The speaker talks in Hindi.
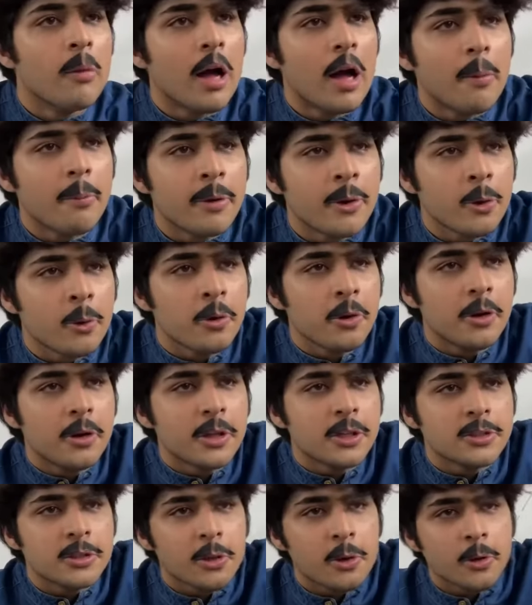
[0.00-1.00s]
मैं भी उन
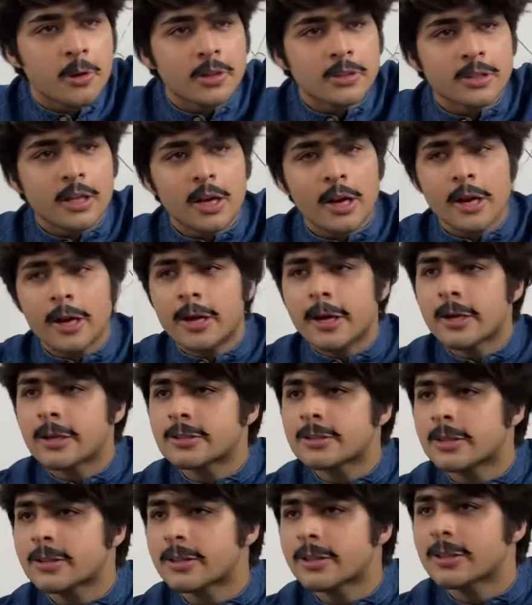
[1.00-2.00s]
टीचरों की तरह एक
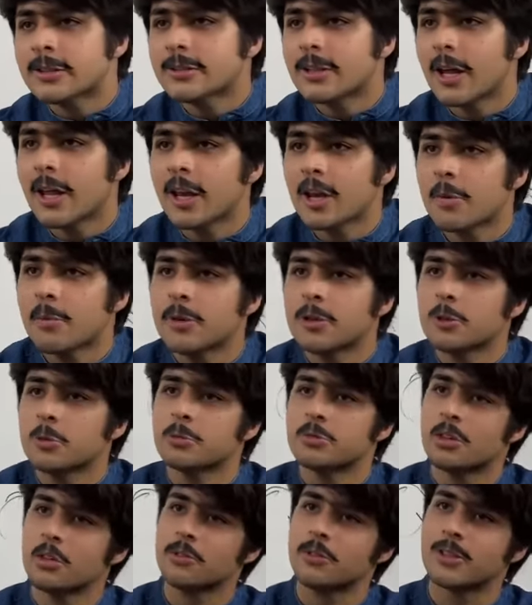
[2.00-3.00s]
से तीन तारीख में
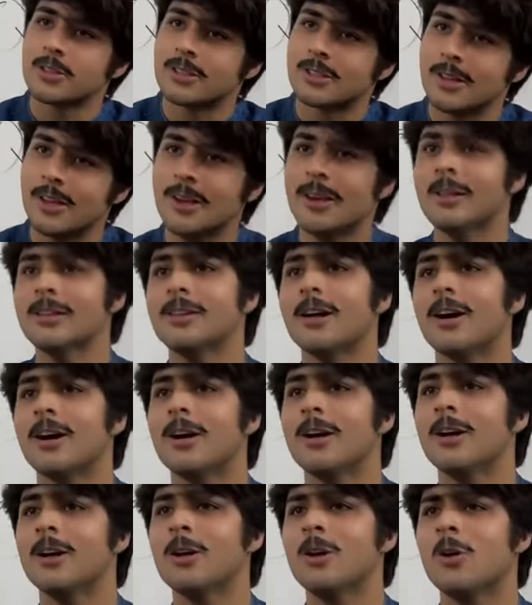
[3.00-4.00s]
तुमसे फीस ले लेता
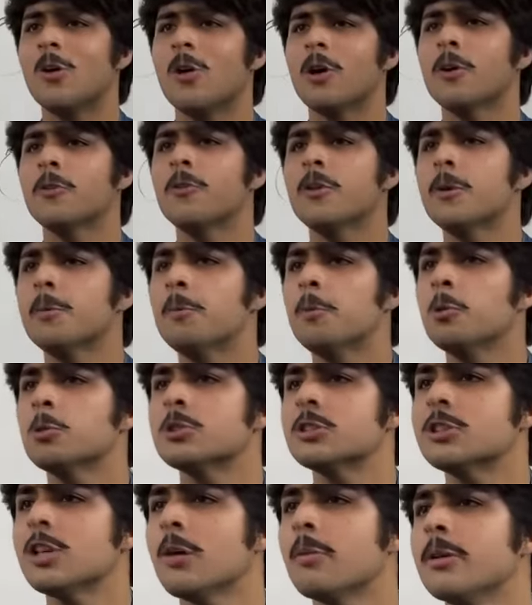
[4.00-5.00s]
और फिर
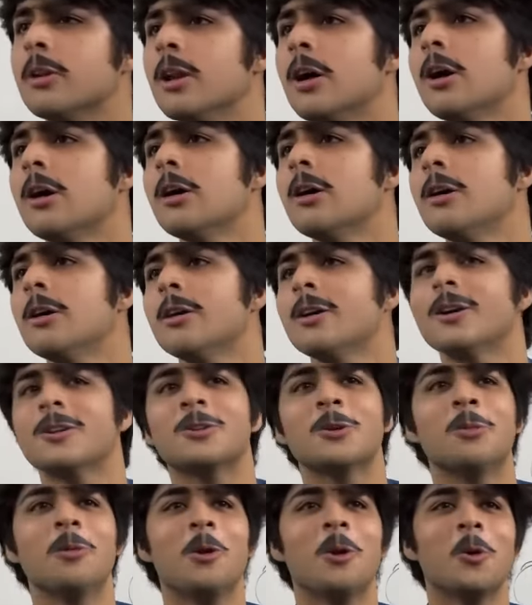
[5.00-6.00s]
पूछता भी ना कि
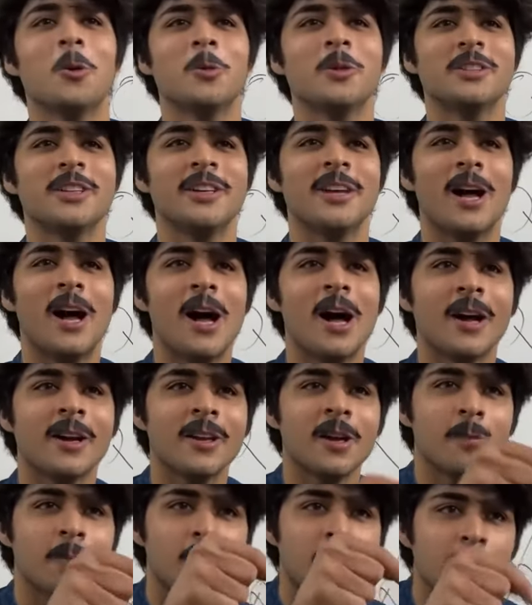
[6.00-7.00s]
तुम लोग मुझे यहाँ
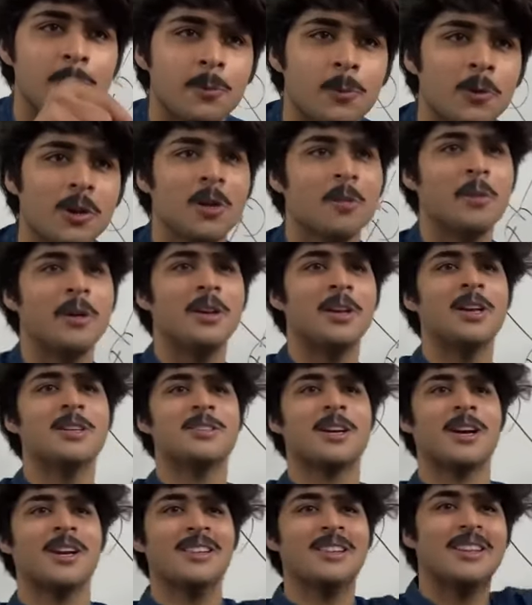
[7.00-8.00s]
आके अपनी पूरे महीने
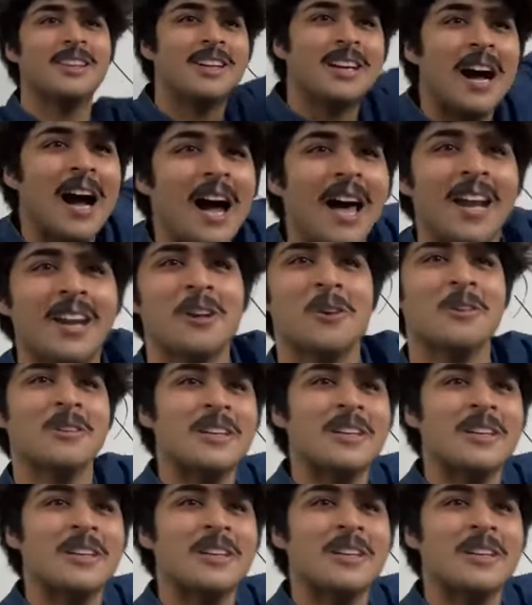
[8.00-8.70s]
शक्ल दिखा रहे हो